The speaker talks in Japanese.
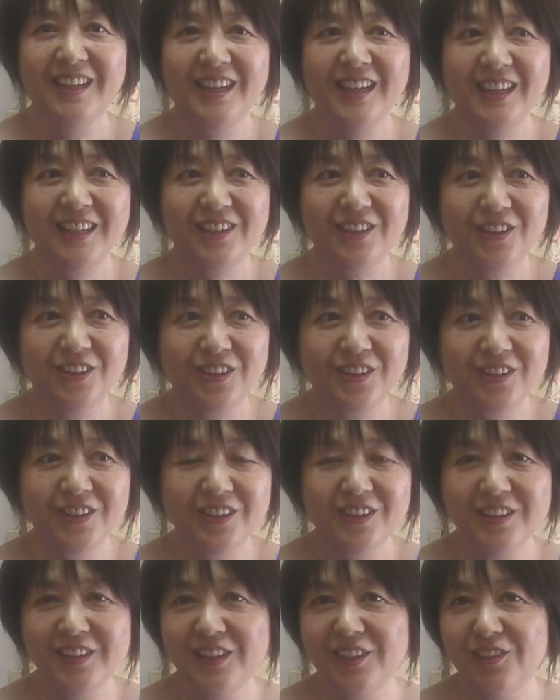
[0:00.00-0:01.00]

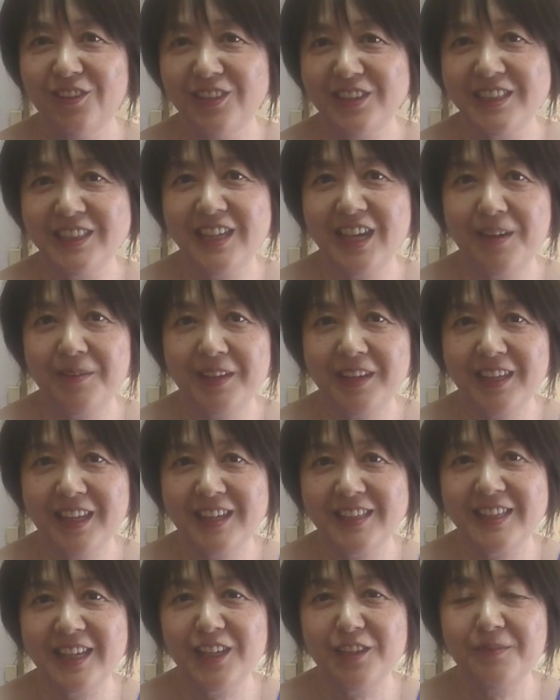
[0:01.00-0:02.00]
えっ、ー、と日本
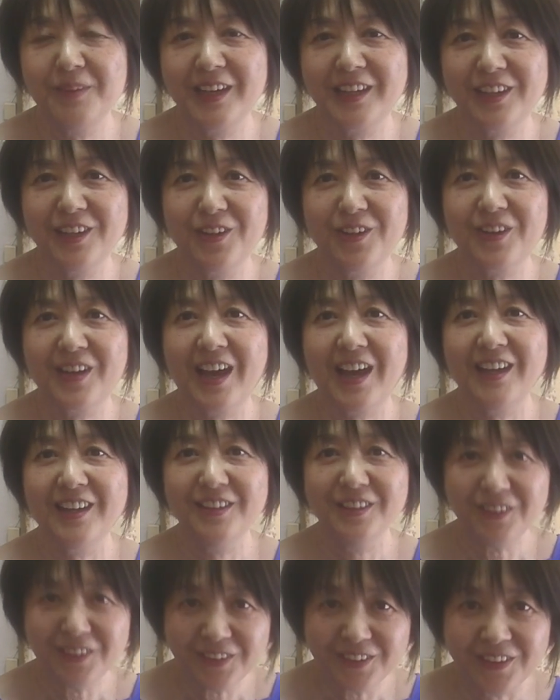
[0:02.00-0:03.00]
シアバターセルマ協
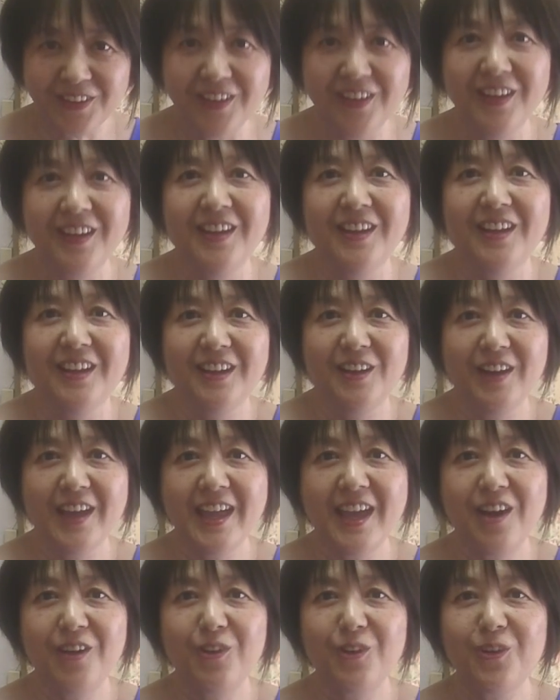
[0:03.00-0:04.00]
会の
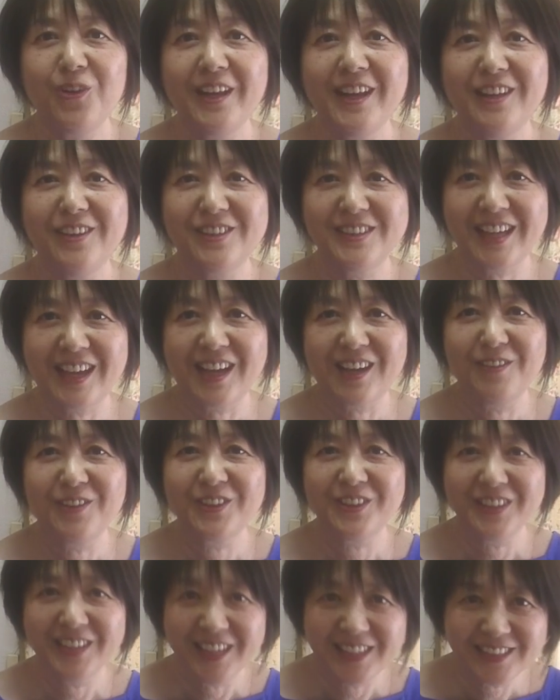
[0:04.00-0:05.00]
エアホーレンの坂
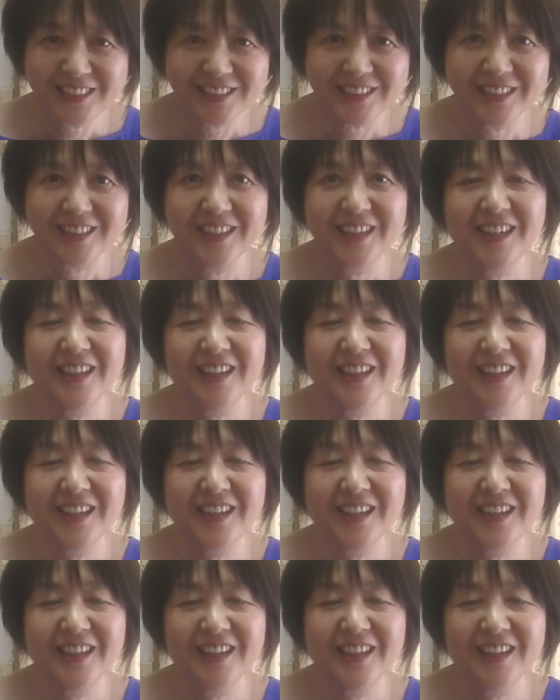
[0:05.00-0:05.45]
本です。